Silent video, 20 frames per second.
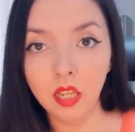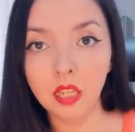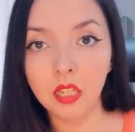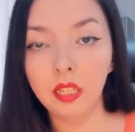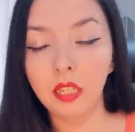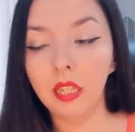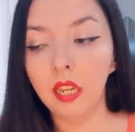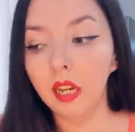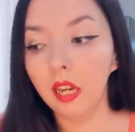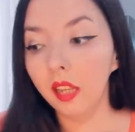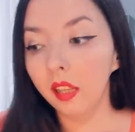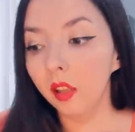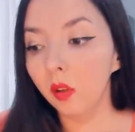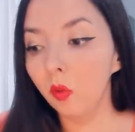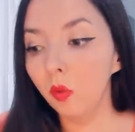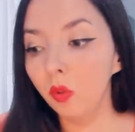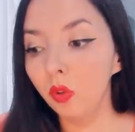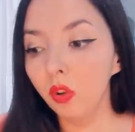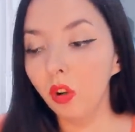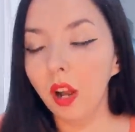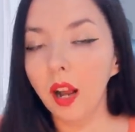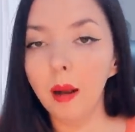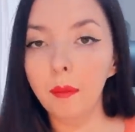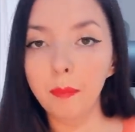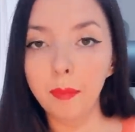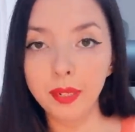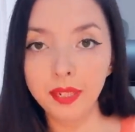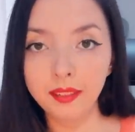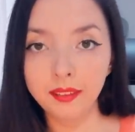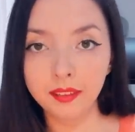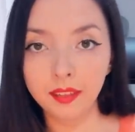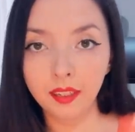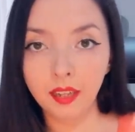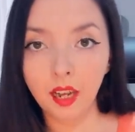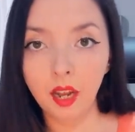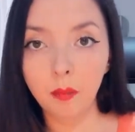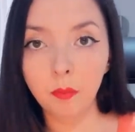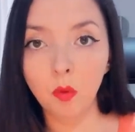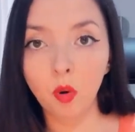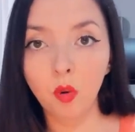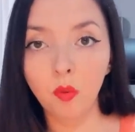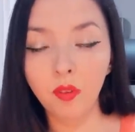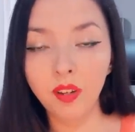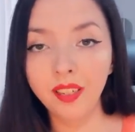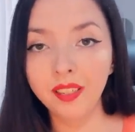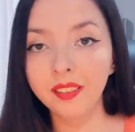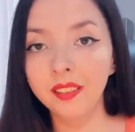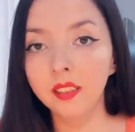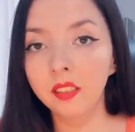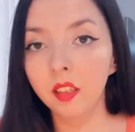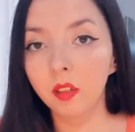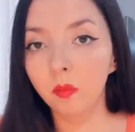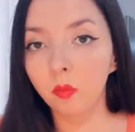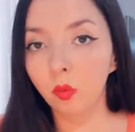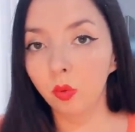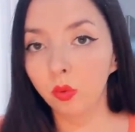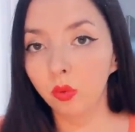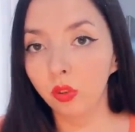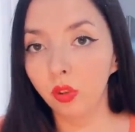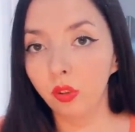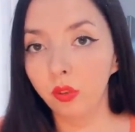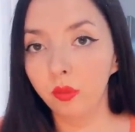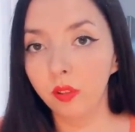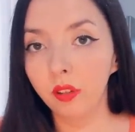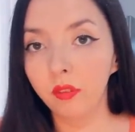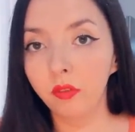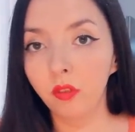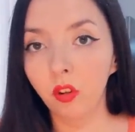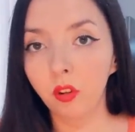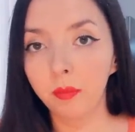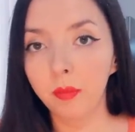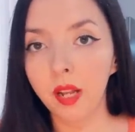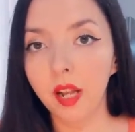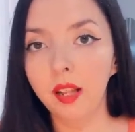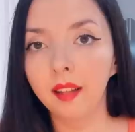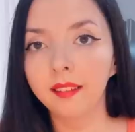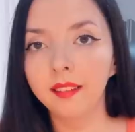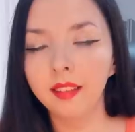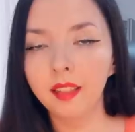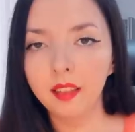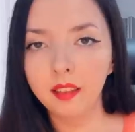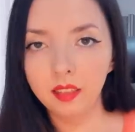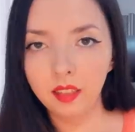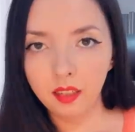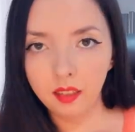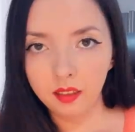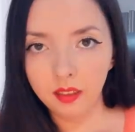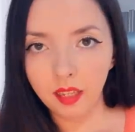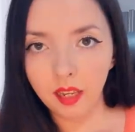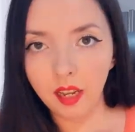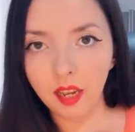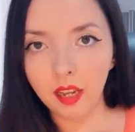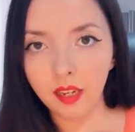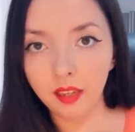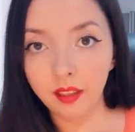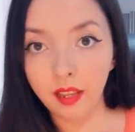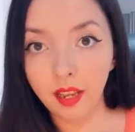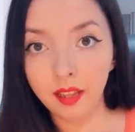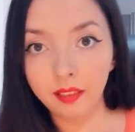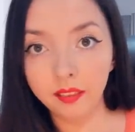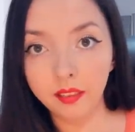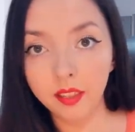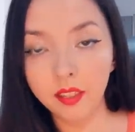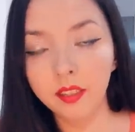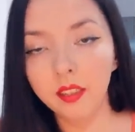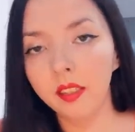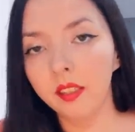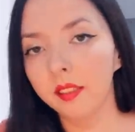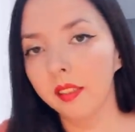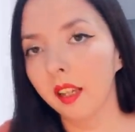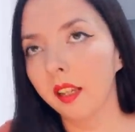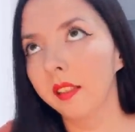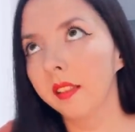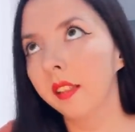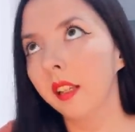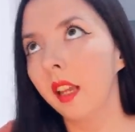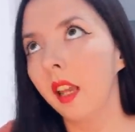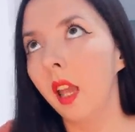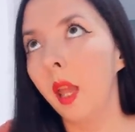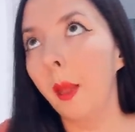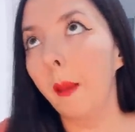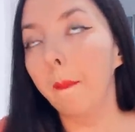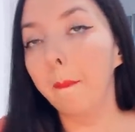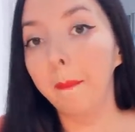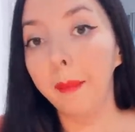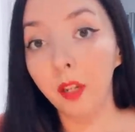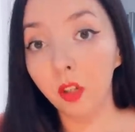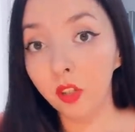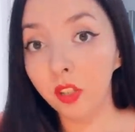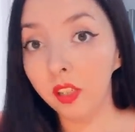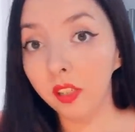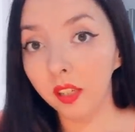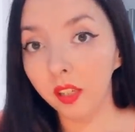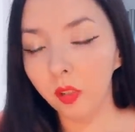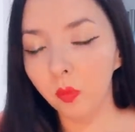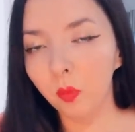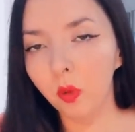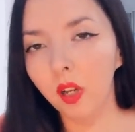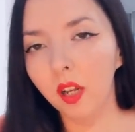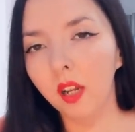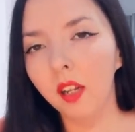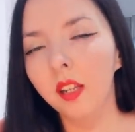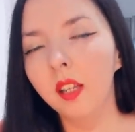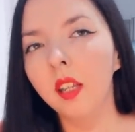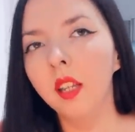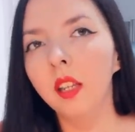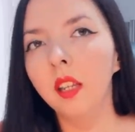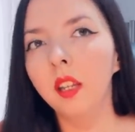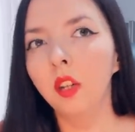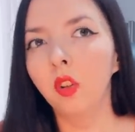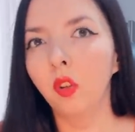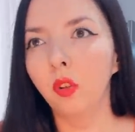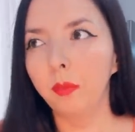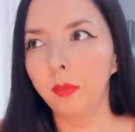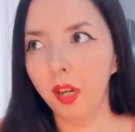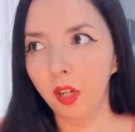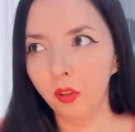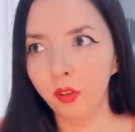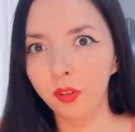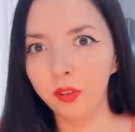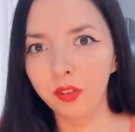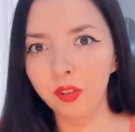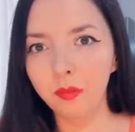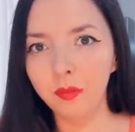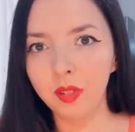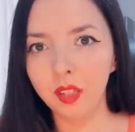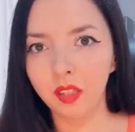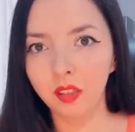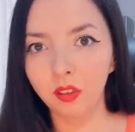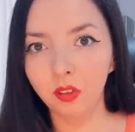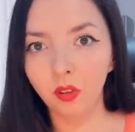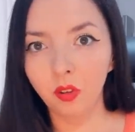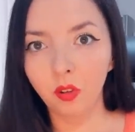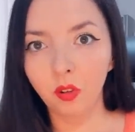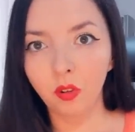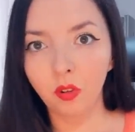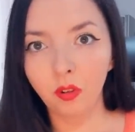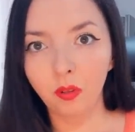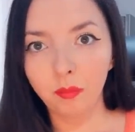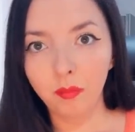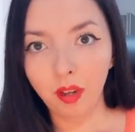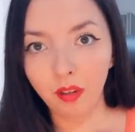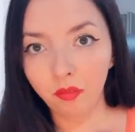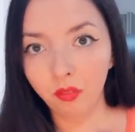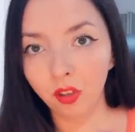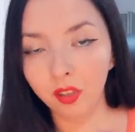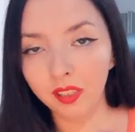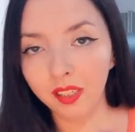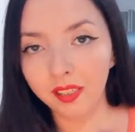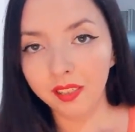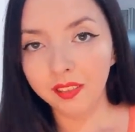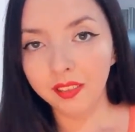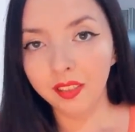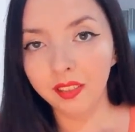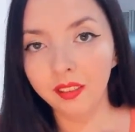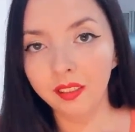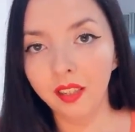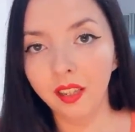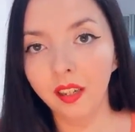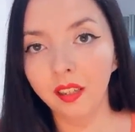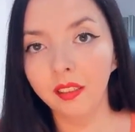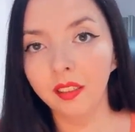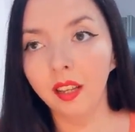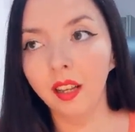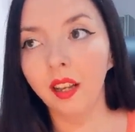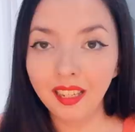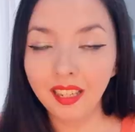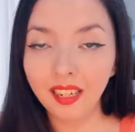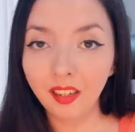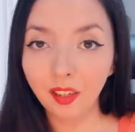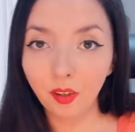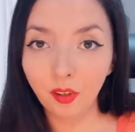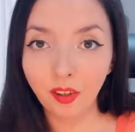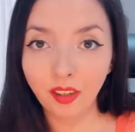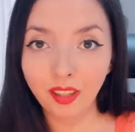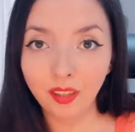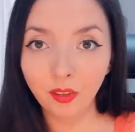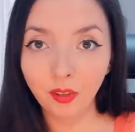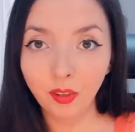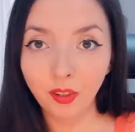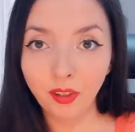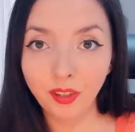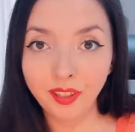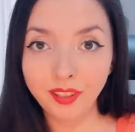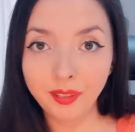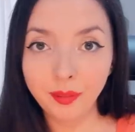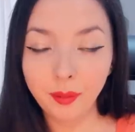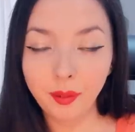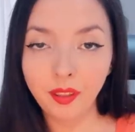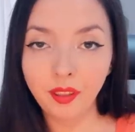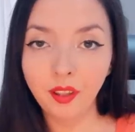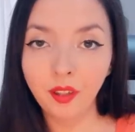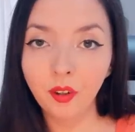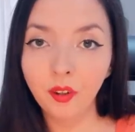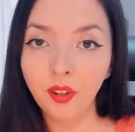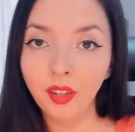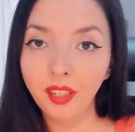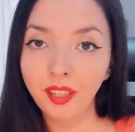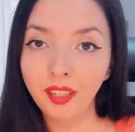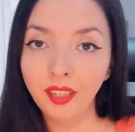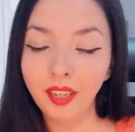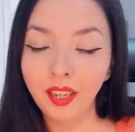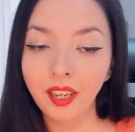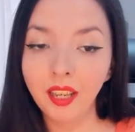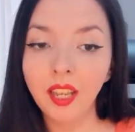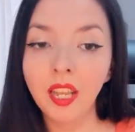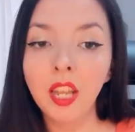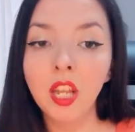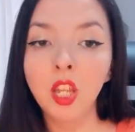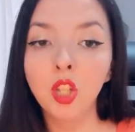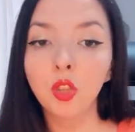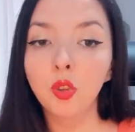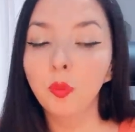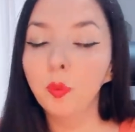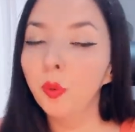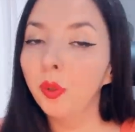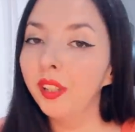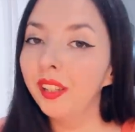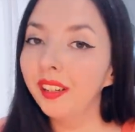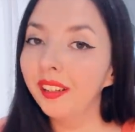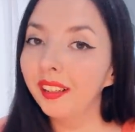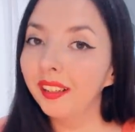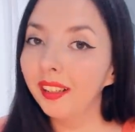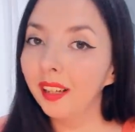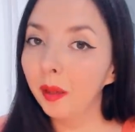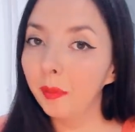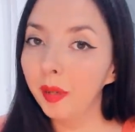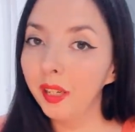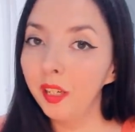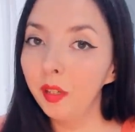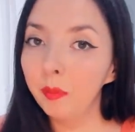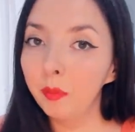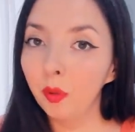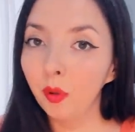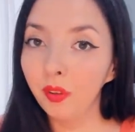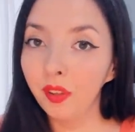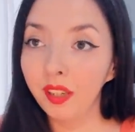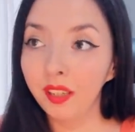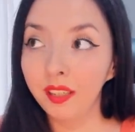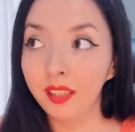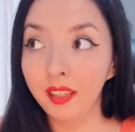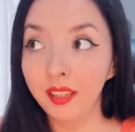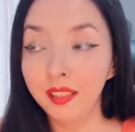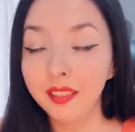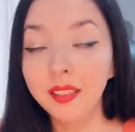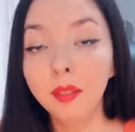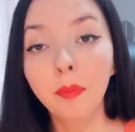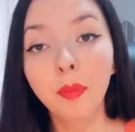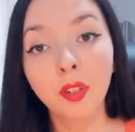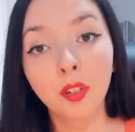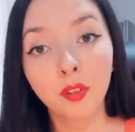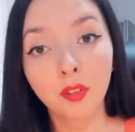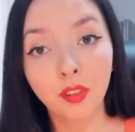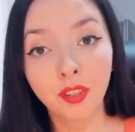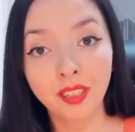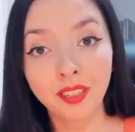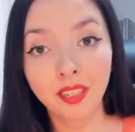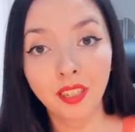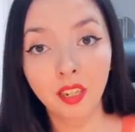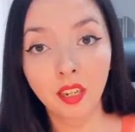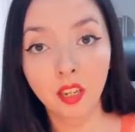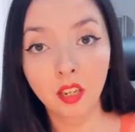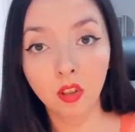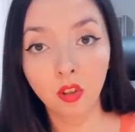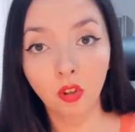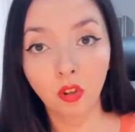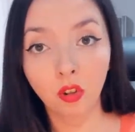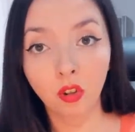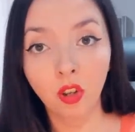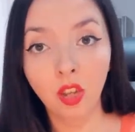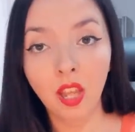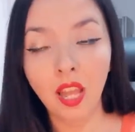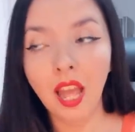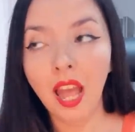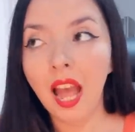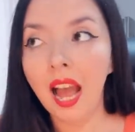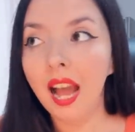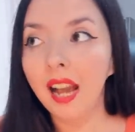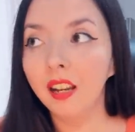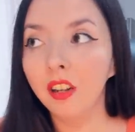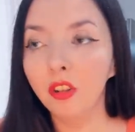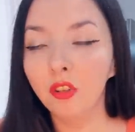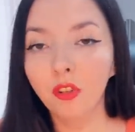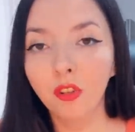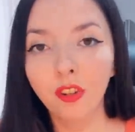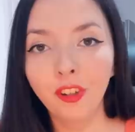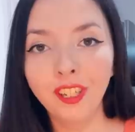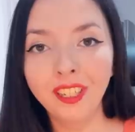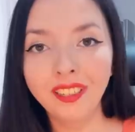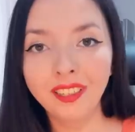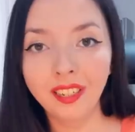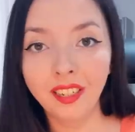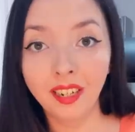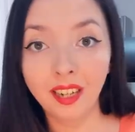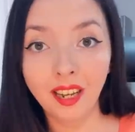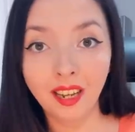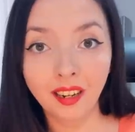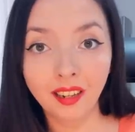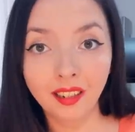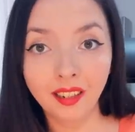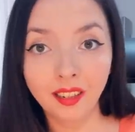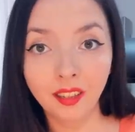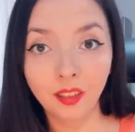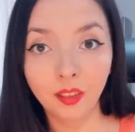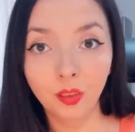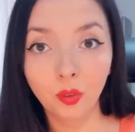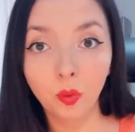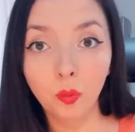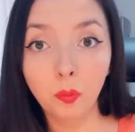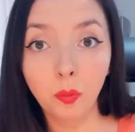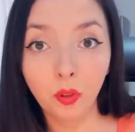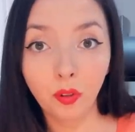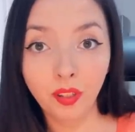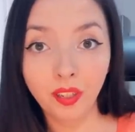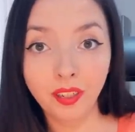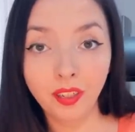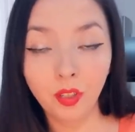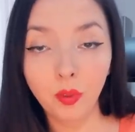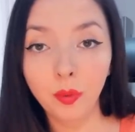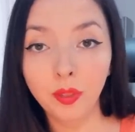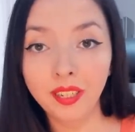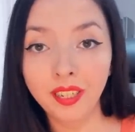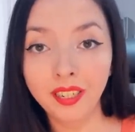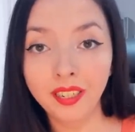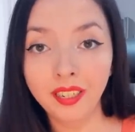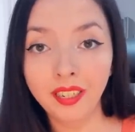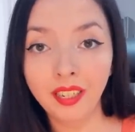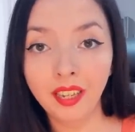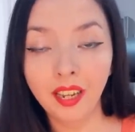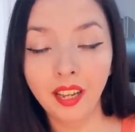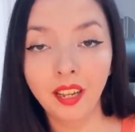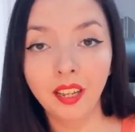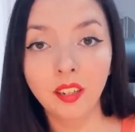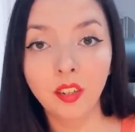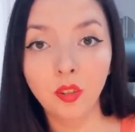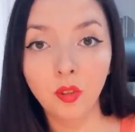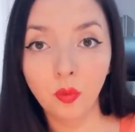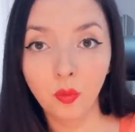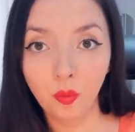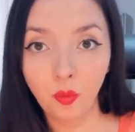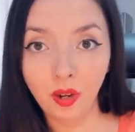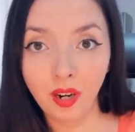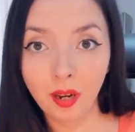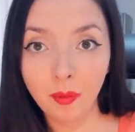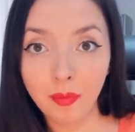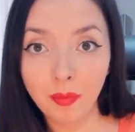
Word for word: de que cada uno aprenda a moverse en el mundo de una forma distinta a la de antes, quizás menos ingenua, con más conocimiento, con más fortaleza interna. El recordatorio de este video es que tú puedes reclamar el poder que esa persona te quitó al no entregarle tu poder y tu energía nunca